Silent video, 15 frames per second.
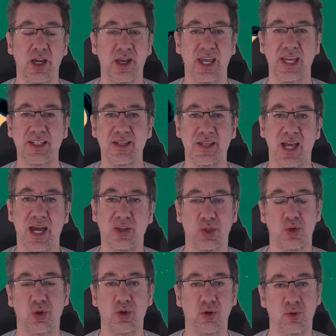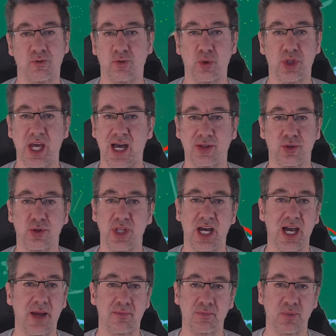è stato votato
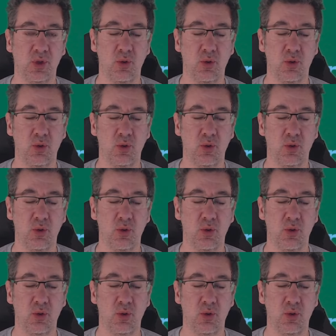da